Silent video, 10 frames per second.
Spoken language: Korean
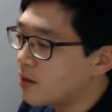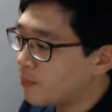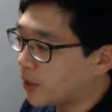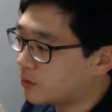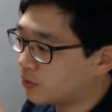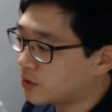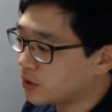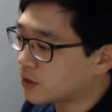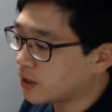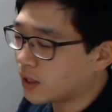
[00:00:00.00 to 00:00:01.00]
100도씨
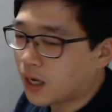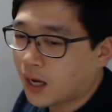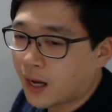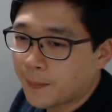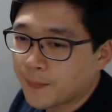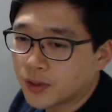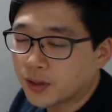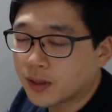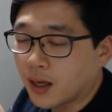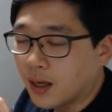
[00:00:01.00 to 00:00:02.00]
증기가
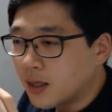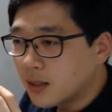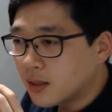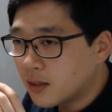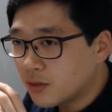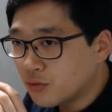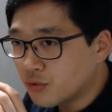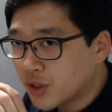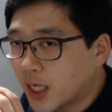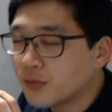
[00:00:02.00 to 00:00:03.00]
어떻게 그
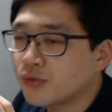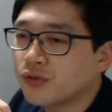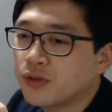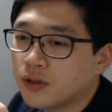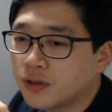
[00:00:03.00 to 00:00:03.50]
유지할 수 있,